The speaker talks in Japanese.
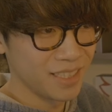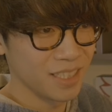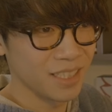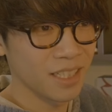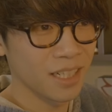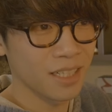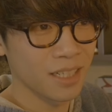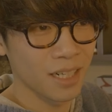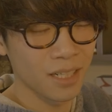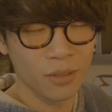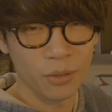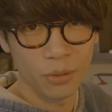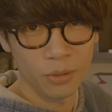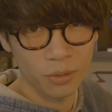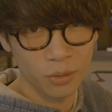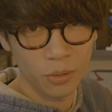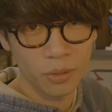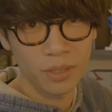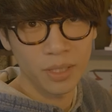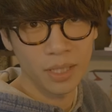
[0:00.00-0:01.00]
なんかかっこよ
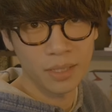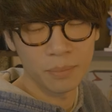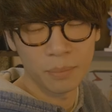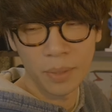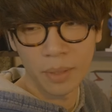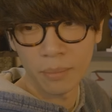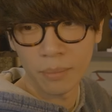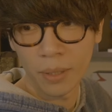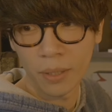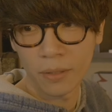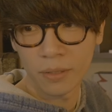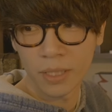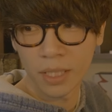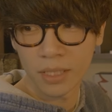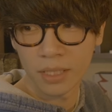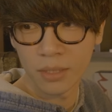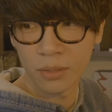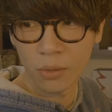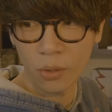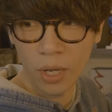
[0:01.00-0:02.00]
く撮れたメンバーの
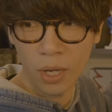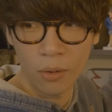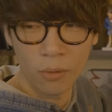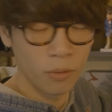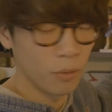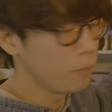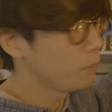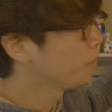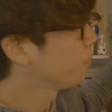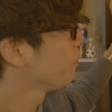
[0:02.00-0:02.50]
写真とかを